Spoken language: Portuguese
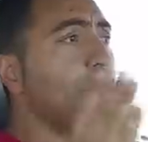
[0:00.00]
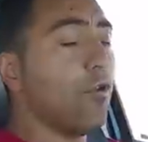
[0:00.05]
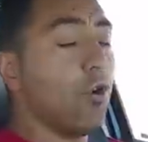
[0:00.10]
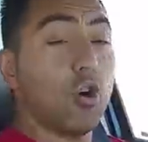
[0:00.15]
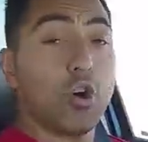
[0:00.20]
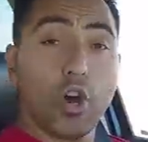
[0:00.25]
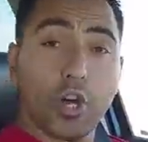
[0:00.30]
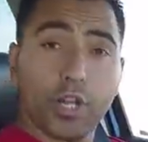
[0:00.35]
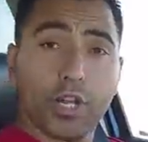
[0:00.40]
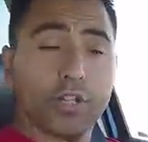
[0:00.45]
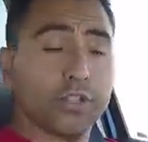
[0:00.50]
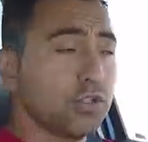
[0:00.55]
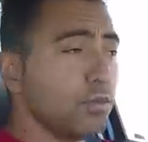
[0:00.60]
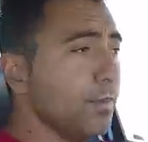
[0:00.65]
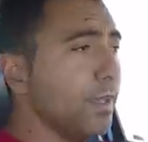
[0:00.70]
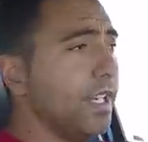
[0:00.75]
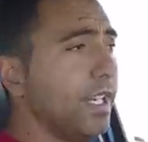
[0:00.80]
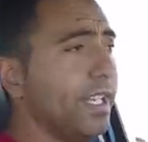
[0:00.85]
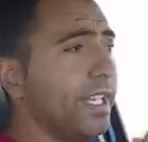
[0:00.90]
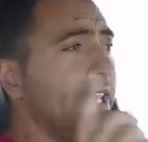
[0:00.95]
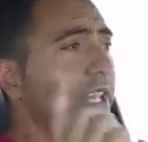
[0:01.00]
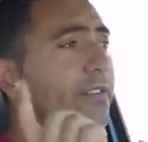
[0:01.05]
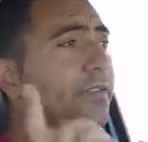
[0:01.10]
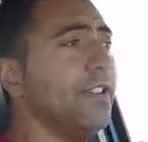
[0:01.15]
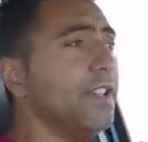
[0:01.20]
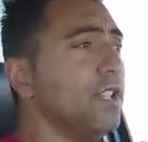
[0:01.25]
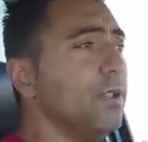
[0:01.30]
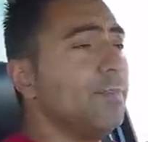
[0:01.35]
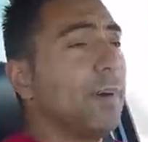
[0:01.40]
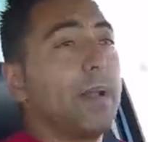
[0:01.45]
vou agora resumir aqui em
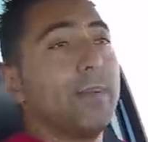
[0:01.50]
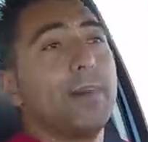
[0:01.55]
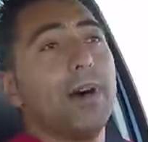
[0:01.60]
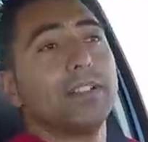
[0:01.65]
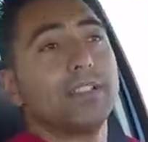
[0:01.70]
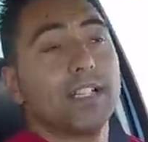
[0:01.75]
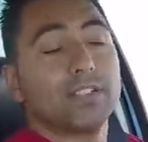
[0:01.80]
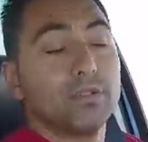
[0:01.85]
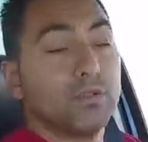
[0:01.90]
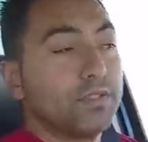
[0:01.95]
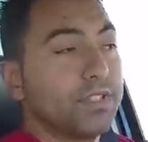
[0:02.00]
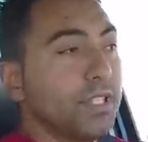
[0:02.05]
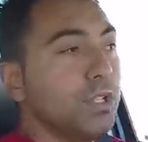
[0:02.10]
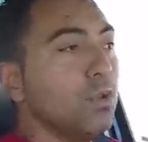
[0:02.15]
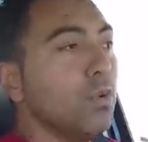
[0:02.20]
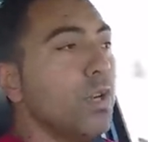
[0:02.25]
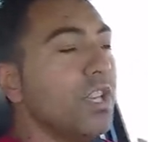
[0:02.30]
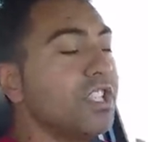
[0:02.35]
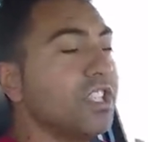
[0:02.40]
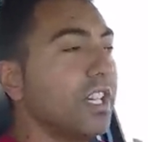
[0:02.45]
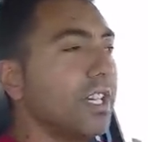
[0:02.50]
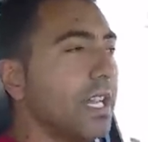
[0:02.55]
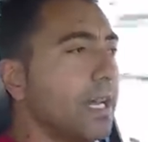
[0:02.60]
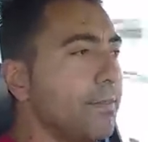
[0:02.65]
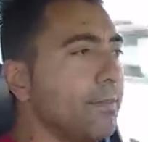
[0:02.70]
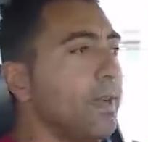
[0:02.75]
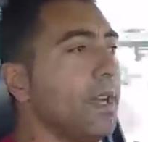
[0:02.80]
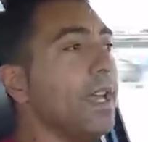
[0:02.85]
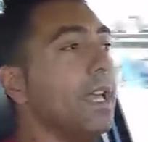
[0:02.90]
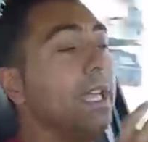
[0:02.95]
vídeo para a malta que não seguiu no
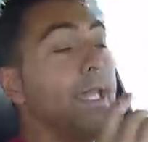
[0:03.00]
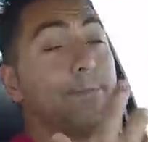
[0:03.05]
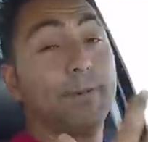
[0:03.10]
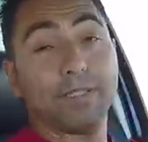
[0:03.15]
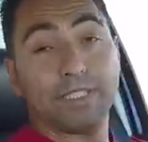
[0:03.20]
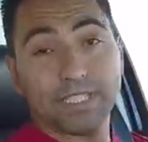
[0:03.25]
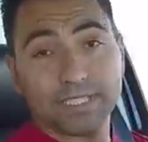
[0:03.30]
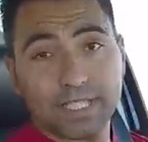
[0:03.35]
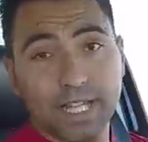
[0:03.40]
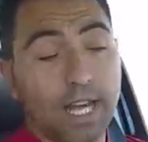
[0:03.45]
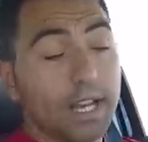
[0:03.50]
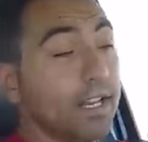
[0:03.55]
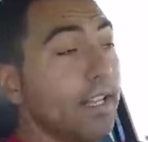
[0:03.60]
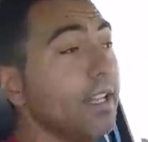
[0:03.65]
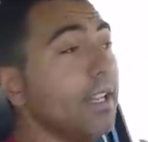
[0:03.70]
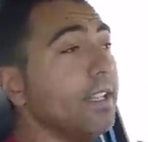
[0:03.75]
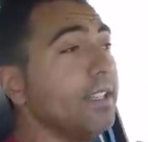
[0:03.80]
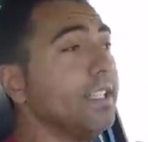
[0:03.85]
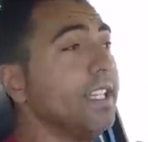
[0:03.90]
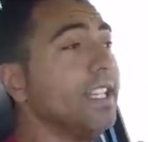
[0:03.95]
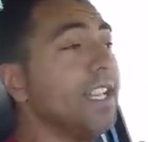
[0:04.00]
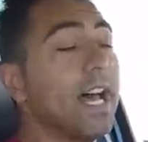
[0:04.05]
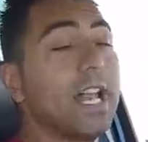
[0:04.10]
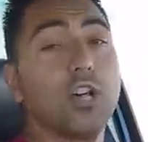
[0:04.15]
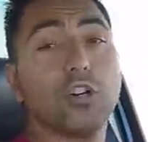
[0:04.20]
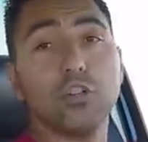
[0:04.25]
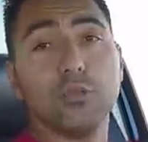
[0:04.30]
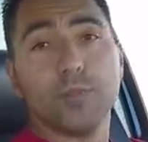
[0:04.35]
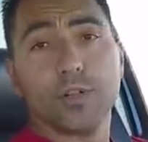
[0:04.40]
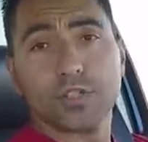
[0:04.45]
Instagram e para tentar
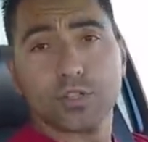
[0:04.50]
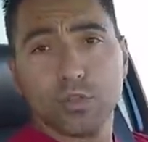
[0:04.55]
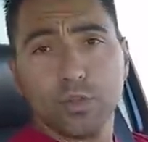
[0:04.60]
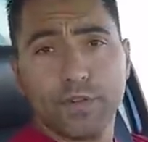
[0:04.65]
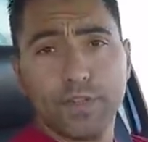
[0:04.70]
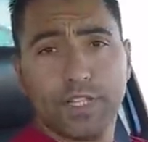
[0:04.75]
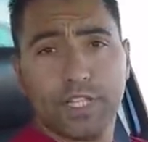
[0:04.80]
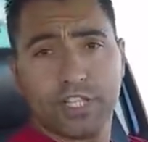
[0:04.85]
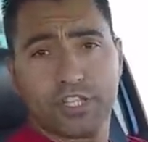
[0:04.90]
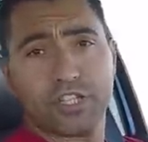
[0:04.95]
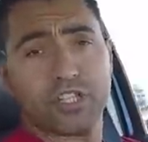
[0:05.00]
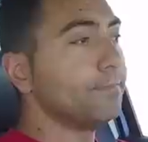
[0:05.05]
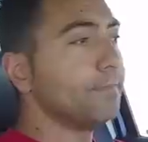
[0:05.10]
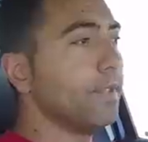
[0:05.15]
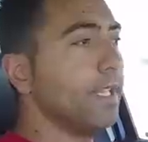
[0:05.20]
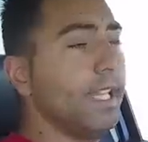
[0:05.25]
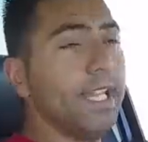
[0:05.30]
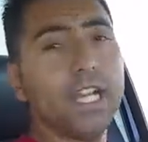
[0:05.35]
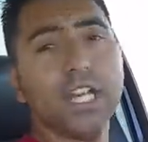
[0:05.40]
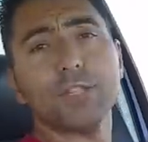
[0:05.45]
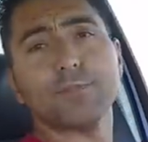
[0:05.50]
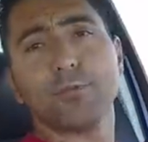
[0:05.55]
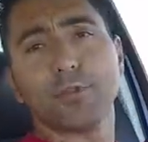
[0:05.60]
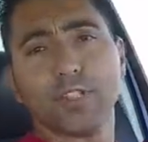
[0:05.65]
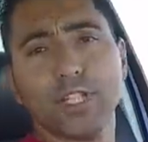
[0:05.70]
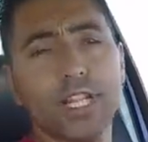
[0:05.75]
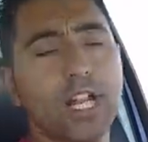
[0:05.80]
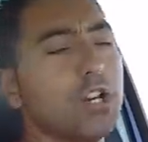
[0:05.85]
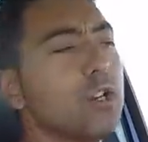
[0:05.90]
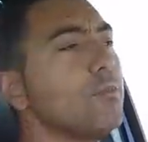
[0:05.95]
tirar algumas dúvidas e
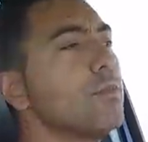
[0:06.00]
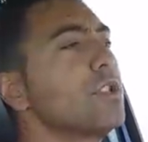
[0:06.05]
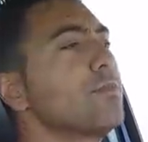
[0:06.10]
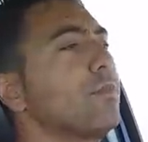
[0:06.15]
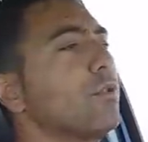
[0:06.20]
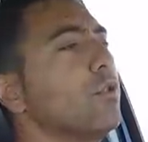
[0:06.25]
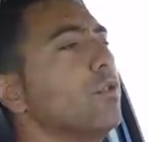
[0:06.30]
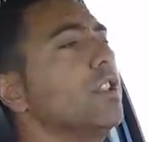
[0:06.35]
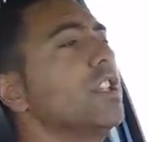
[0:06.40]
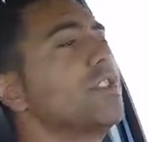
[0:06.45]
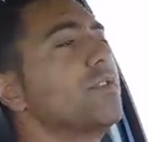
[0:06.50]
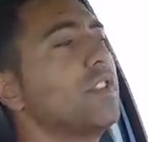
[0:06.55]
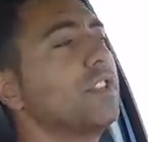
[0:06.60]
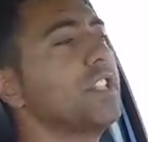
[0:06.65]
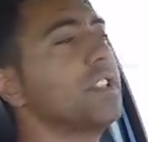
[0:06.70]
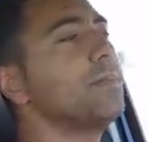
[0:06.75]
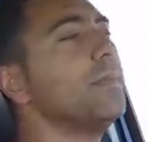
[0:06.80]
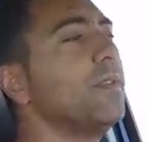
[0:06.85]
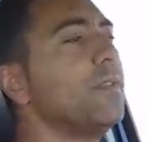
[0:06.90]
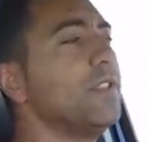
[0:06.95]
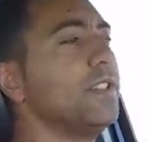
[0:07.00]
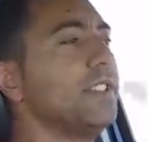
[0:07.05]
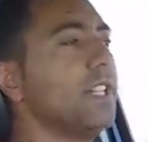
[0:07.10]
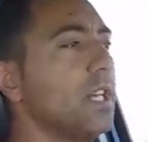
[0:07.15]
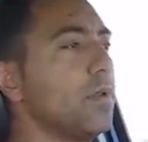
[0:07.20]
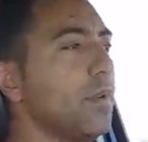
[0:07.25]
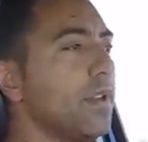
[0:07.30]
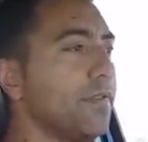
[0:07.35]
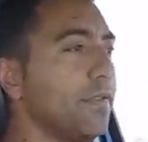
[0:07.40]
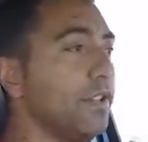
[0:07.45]
responder algumas perguntas que vocês me
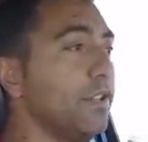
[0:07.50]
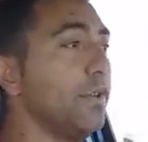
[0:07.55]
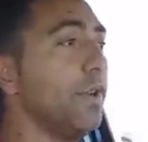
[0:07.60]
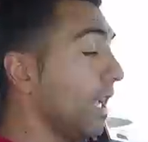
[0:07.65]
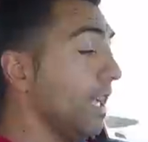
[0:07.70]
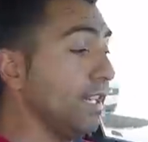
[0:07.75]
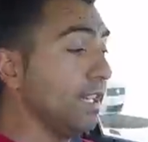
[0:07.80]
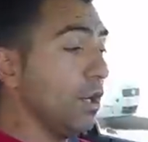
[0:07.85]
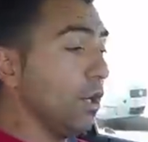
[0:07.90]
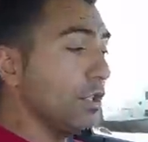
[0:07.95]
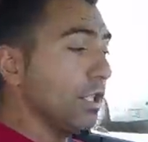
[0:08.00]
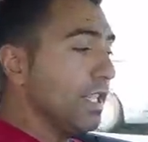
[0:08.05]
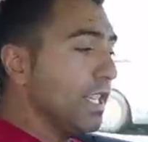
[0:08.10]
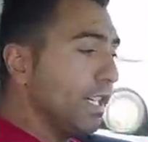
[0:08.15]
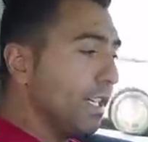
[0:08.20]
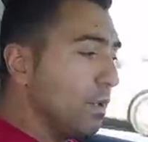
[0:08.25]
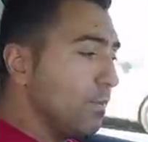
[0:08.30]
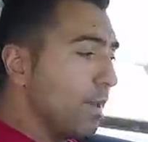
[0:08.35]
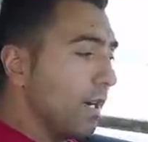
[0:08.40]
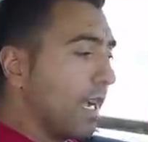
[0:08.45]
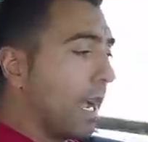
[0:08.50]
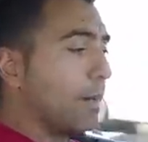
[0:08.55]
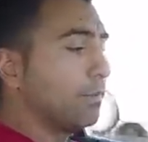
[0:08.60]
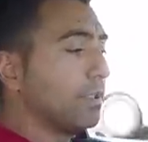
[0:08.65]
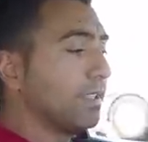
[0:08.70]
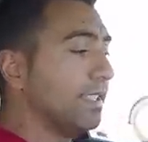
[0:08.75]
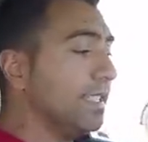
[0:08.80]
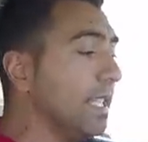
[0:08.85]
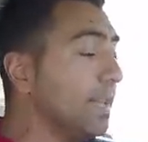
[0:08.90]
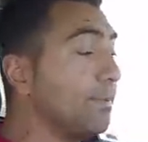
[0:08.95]
fizeram em vídeo. Então eu tenho aqui uma
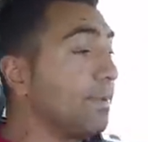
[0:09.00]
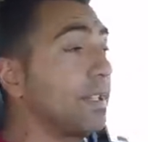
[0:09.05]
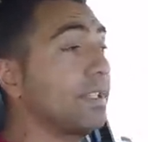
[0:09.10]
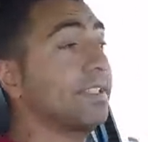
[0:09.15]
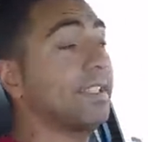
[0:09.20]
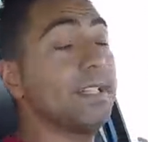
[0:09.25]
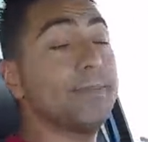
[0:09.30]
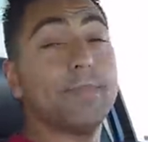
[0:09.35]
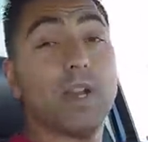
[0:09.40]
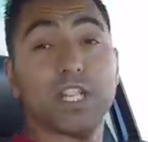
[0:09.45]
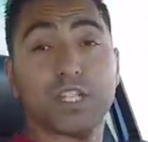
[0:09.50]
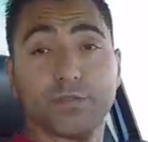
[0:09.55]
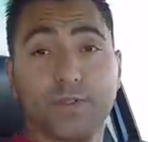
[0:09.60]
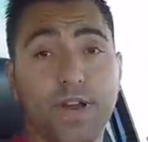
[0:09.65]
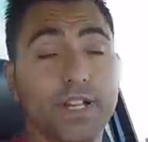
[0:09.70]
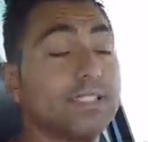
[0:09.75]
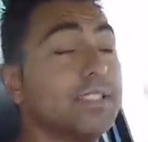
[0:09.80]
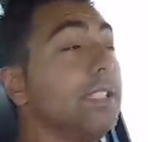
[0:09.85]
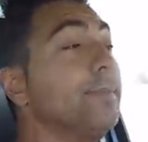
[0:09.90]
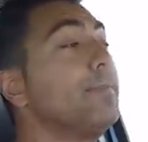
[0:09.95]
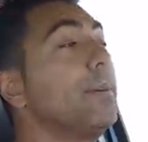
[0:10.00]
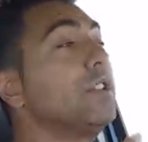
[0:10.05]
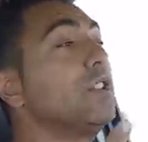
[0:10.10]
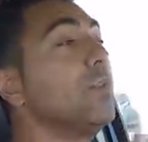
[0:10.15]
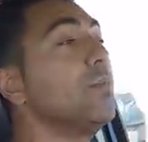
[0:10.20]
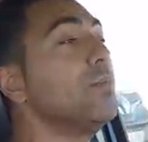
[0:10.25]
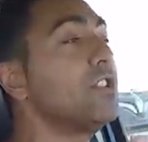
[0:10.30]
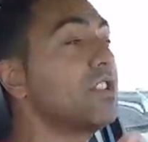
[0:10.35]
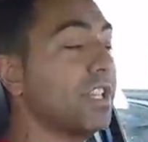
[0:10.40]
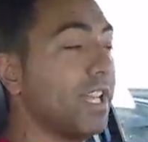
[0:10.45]
cabozinha para ser mais fácil e para
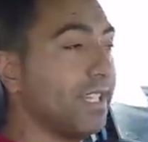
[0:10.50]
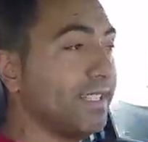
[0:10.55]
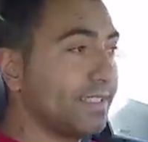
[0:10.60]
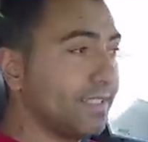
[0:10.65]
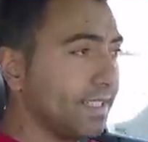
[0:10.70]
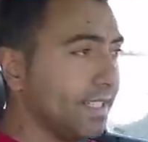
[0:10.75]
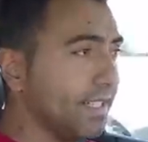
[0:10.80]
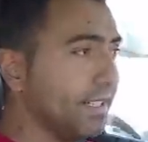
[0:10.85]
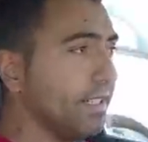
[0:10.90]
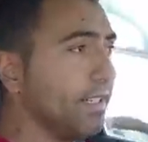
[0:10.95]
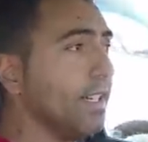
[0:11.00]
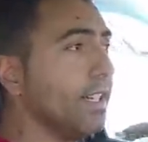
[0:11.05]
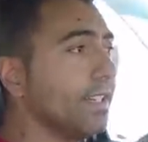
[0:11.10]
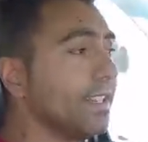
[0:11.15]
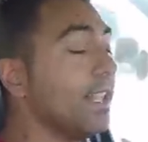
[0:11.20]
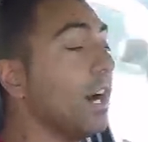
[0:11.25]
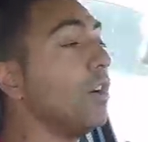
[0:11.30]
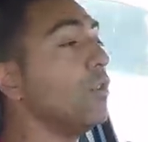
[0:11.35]
não me esquecer de